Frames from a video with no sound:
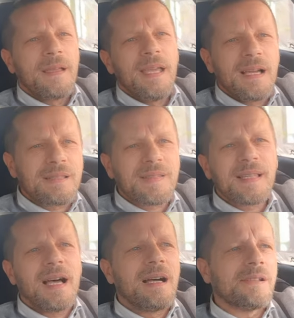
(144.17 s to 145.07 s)
è
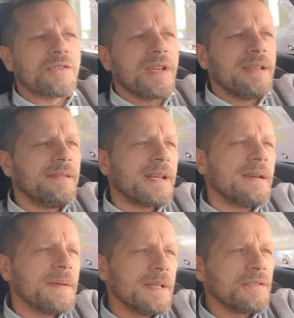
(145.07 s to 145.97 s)
assai, cioè
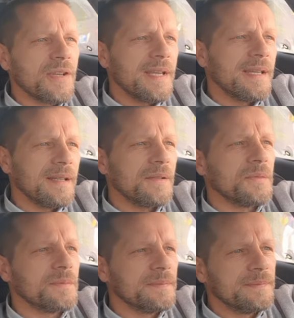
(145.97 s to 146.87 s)
veramente... Cioè,
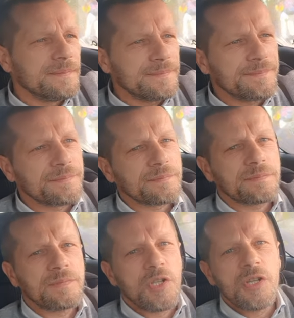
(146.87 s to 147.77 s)

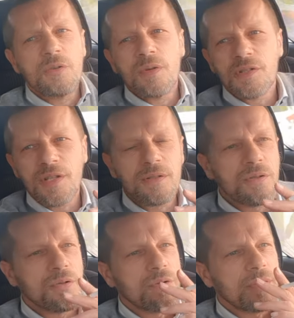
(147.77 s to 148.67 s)
500
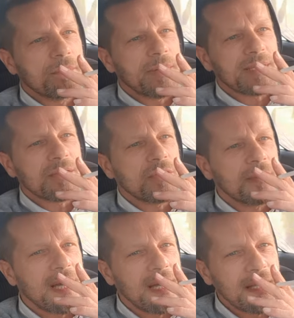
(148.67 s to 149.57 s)
euro, non passano
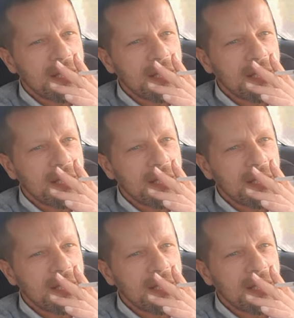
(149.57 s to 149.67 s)
mai.